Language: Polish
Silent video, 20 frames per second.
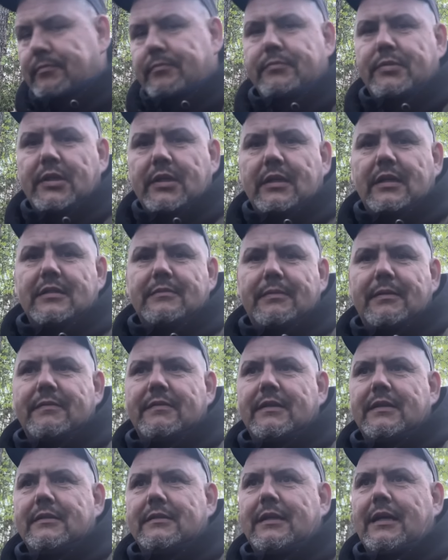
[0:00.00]
przykra
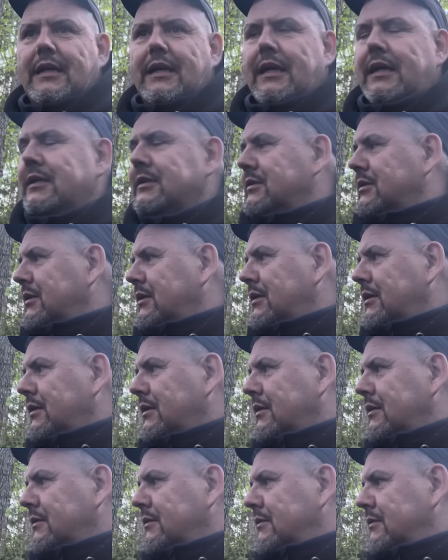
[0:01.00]
sprawa jest taka,
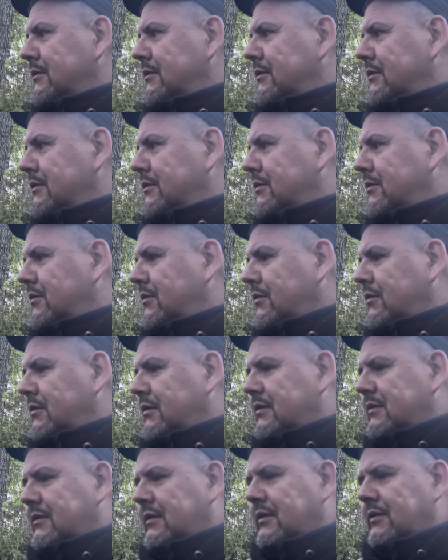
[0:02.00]
że y, no
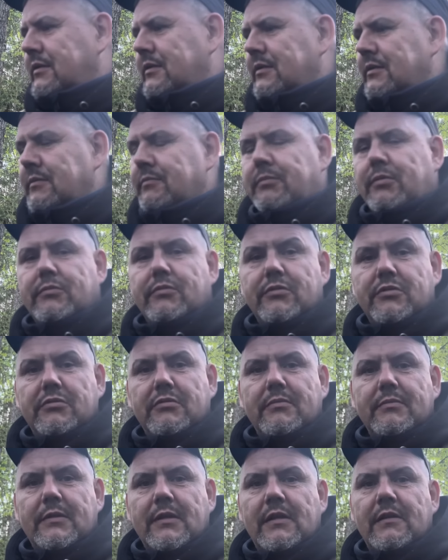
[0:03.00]
niestety
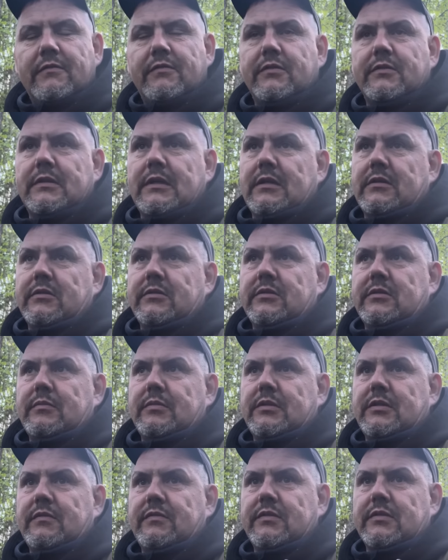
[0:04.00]
podłączyłem telefon na noc,
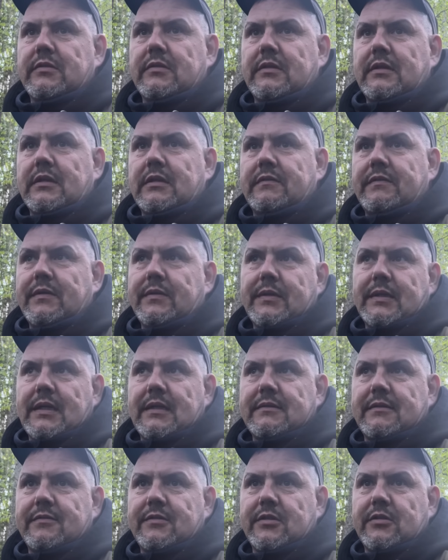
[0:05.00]
żeby się wszystko nagrywało tak
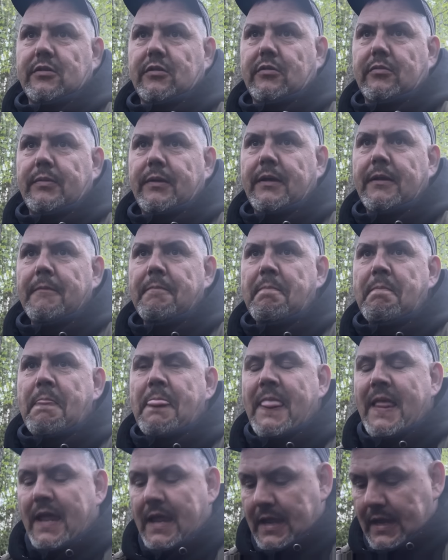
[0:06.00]
jak zawsze to robię,
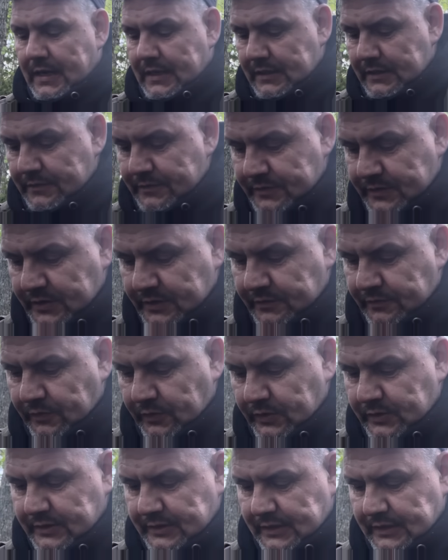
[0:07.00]
ale w tych
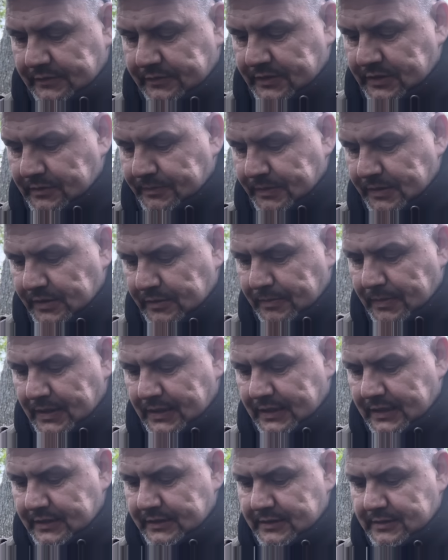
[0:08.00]
Foxach, w tych
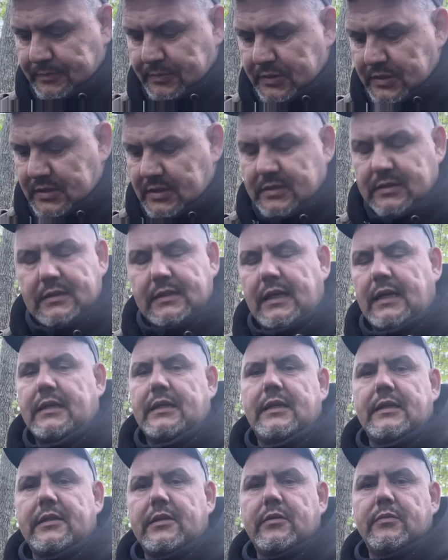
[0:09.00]
powerbankach jest przycisk
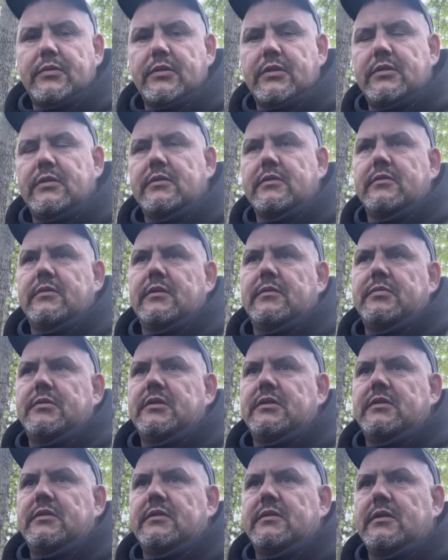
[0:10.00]
taki, ja tego przycisku nie
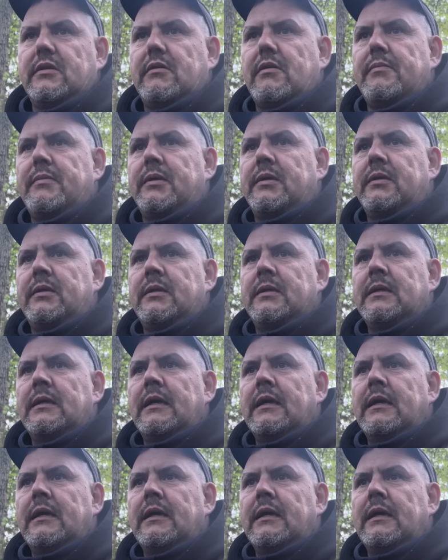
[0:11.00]
przycisnąłem i